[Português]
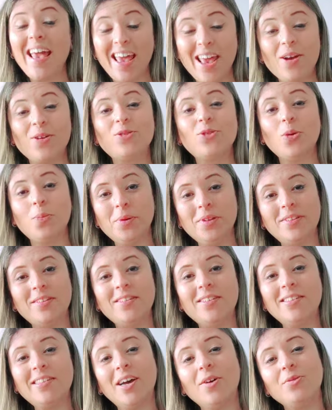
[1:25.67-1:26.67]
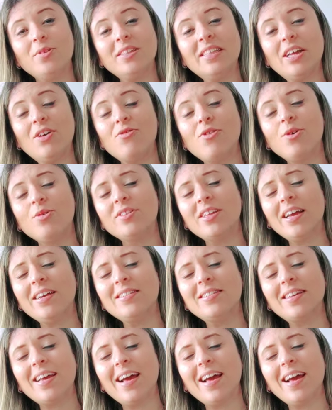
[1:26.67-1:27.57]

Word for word: Eu tô precisando, então eu vou usar esse